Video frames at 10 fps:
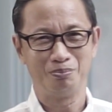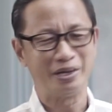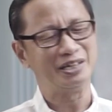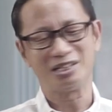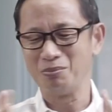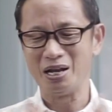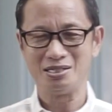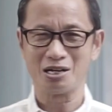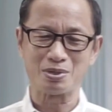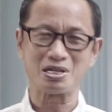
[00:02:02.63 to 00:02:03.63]
Mari kita
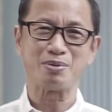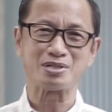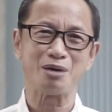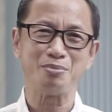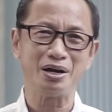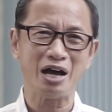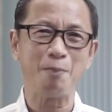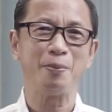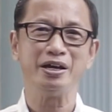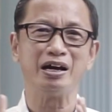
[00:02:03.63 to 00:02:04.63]
belajar bersama-sama
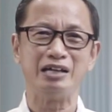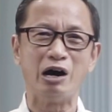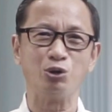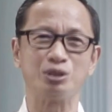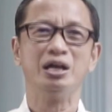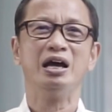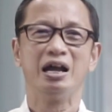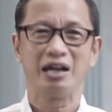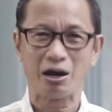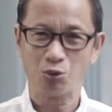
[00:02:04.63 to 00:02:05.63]
apa yang Daud
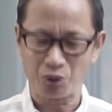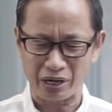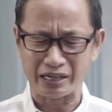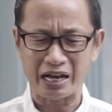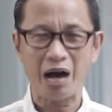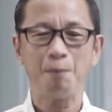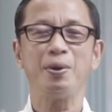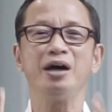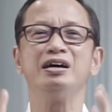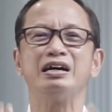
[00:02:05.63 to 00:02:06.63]
lakukan,
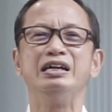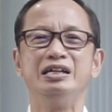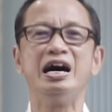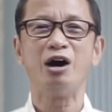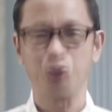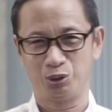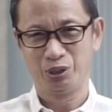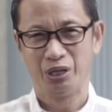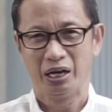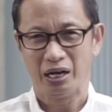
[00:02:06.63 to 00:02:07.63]
apa yang Daud
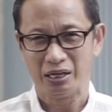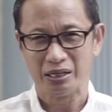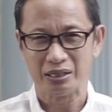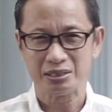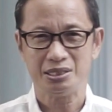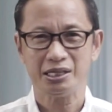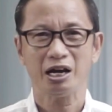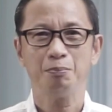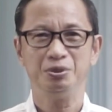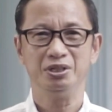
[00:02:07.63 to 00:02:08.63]
uh,
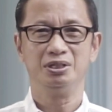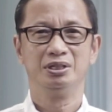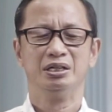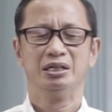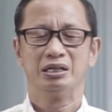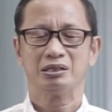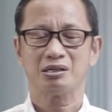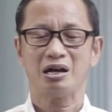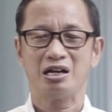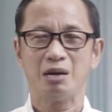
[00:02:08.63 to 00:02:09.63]
sikapi
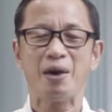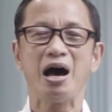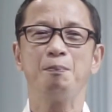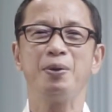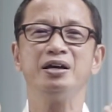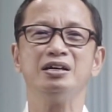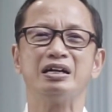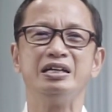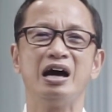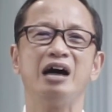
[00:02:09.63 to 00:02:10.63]
terhadap apa
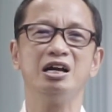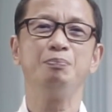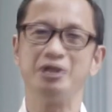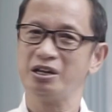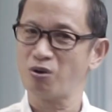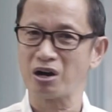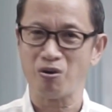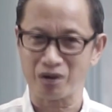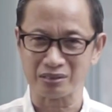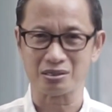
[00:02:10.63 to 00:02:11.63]
yang dia hadapi dari
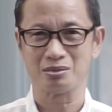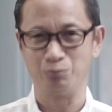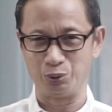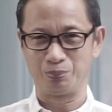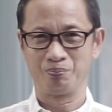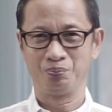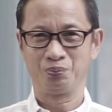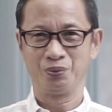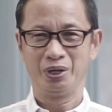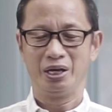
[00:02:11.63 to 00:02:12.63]
orang-orang tersebut.
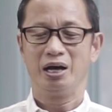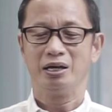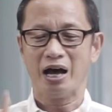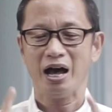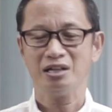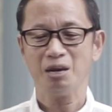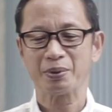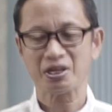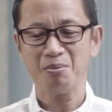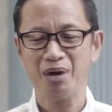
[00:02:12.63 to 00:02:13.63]
Hal yang
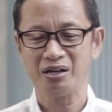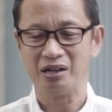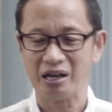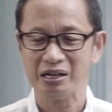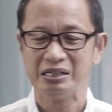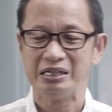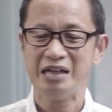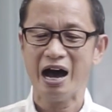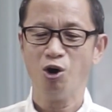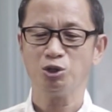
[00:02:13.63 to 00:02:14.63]
pertama adalah
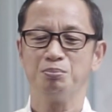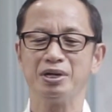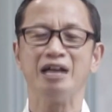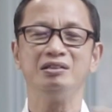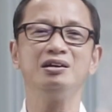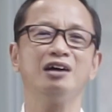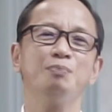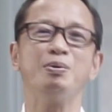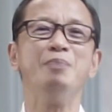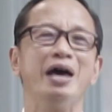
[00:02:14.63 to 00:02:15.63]
Daud
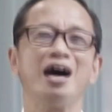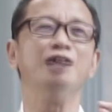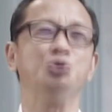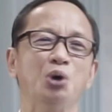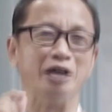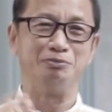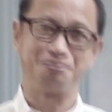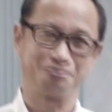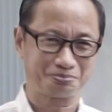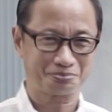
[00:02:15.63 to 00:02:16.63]
menantikan pembelaan Tuhan.